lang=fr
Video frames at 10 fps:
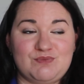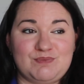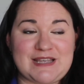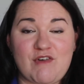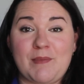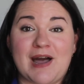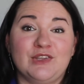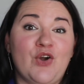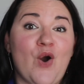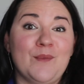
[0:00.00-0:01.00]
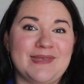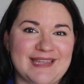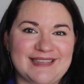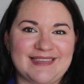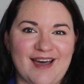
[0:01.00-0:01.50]
ça va prendre
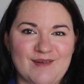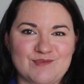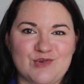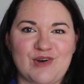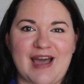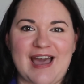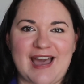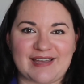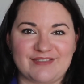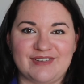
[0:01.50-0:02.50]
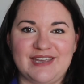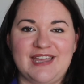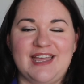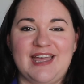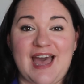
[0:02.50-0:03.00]
combien de temps pour arriver
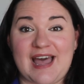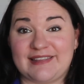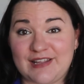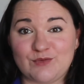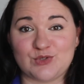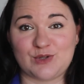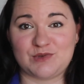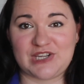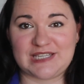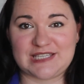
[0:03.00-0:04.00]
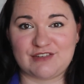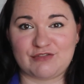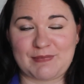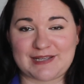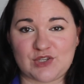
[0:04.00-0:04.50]
atteindre vos
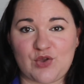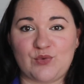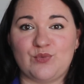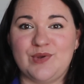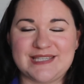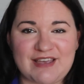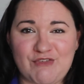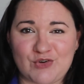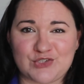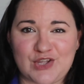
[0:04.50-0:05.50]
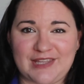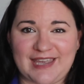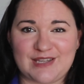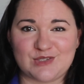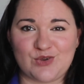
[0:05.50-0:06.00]
objectifs. Parce que oui, ça fonctionne,
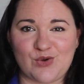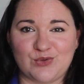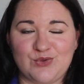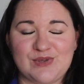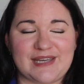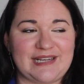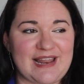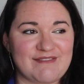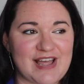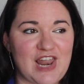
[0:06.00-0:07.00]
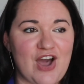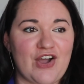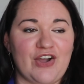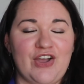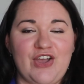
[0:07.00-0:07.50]
créer du contenu, créer de la
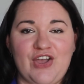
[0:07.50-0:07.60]
valeur,